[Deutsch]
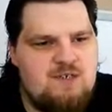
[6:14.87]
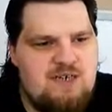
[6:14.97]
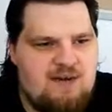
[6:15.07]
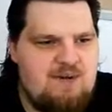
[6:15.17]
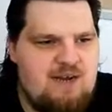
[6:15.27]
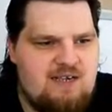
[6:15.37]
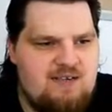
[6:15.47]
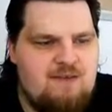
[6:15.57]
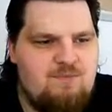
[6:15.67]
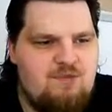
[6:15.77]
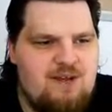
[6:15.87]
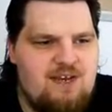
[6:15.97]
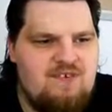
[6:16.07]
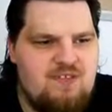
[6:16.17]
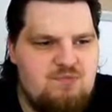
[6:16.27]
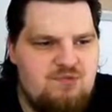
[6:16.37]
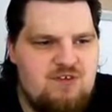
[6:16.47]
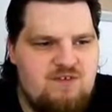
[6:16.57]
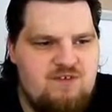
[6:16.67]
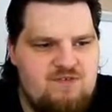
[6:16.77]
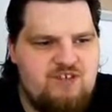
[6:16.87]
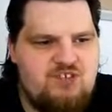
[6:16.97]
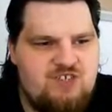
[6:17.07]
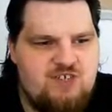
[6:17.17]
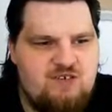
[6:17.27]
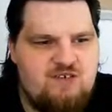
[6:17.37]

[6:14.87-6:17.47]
Aber halt eben, normalerweise müsste hier eine 4 stehen.